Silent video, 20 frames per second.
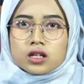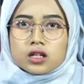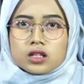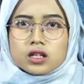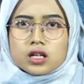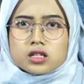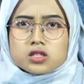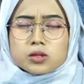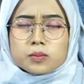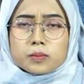
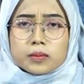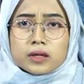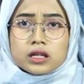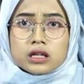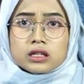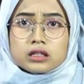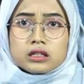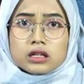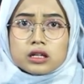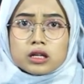Nasib
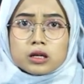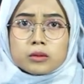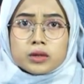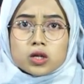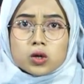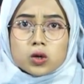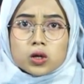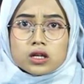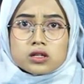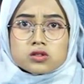malang
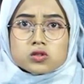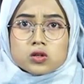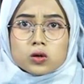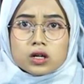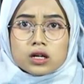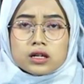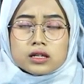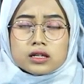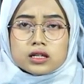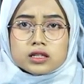dialami oleh
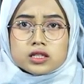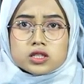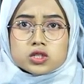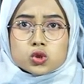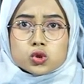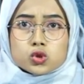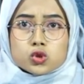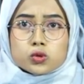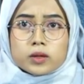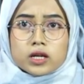seorang gadis
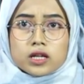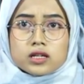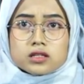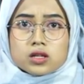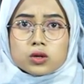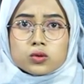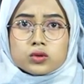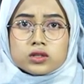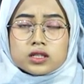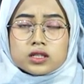17 tahun